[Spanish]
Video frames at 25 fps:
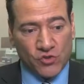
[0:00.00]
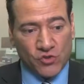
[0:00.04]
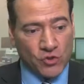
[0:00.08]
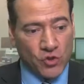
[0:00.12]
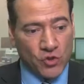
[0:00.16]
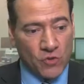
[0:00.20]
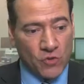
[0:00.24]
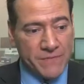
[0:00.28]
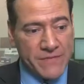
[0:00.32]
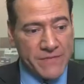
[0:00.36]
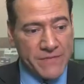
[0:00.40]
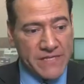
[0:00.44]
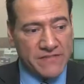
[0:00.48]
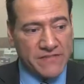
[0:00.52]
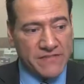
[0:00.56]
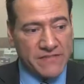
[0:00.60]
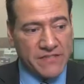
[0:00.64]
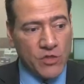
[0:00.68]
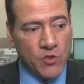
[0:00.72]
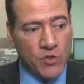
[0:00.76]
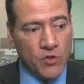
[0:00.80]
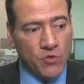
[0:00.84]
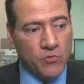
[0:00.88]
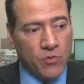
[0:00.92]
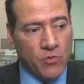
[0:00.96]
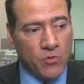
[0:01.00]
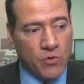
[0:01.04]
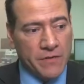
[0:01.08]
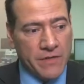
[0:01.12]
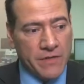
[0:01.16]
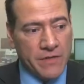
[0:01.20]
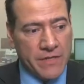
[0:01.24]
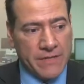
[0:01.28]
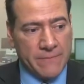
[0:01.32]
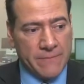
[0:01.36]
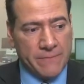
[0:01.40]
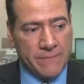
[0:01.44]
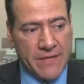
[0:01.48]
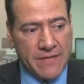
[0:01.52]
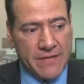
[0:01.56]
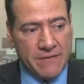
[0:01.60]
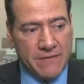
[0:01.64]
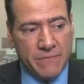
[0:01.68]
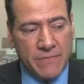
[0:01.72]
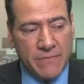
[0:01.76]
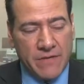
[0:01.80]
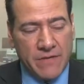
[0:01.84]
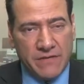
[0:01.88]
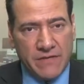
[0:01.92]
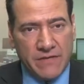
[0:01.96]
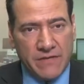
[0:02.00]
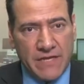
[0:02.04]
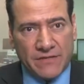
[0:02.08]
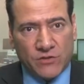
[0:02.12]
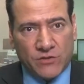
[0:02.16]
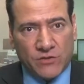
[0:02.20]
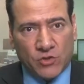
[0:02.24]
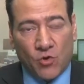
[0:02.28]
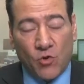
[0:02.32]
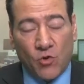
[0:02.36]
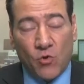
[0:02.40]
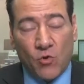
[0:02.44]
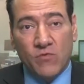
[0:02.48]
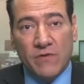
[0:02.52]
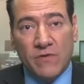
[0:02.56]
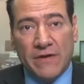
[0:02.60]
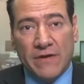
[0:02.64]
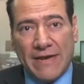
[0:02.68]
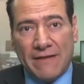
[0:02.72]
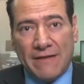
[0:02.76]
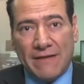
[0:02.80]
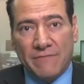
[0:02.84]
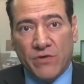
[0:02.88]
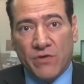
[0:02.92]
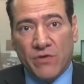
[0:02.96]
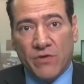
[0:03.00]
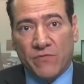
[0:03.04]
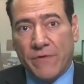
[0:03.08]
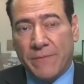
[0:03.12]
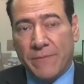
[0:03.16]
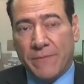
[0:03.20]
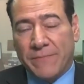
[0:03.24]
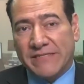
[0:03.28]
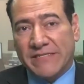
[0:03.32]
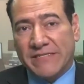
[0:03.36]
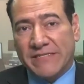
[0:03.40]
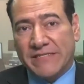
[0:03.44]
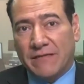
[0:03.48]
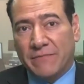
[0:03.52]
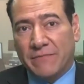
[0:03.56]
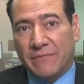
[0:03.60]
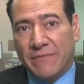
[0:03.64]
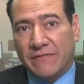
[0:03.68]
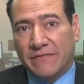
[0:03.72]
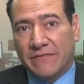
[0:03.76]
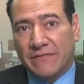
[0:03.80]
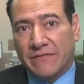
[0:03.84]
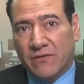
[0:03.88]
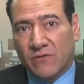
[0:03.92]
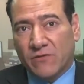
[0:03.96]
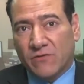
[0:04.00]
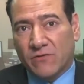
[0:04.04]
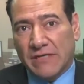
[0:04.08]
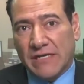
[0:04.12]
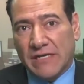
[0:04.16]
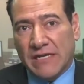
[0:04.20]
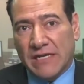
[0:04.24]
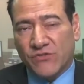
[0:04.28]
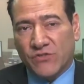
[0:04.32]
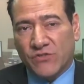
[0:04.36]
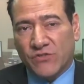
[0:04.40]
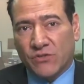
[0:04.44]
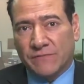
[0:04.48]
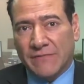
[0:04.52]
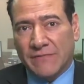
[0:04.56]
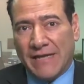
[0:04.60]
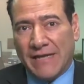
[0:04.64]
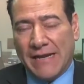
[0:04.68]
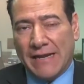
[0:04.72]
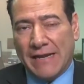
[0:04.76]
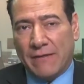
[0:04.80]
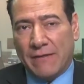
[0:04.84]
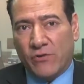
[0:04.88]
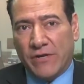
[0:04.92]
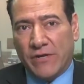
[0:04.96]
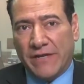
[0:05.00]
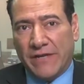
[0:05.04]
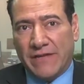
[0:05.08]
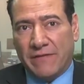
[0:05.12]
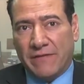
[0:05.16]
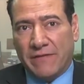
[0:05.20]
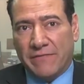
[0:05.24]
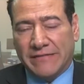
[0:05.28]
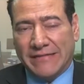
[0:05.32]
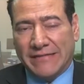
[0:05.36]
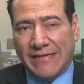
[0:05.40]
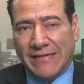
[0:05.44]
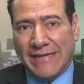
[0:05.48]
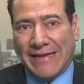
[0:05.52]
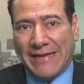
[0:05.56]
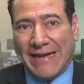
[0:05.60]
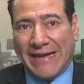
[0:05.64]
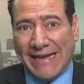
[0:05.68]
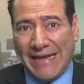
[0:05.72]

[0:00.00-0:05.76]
Donde sí hubo de inmediato un cambio fue precisamente con relación a la moneda británica.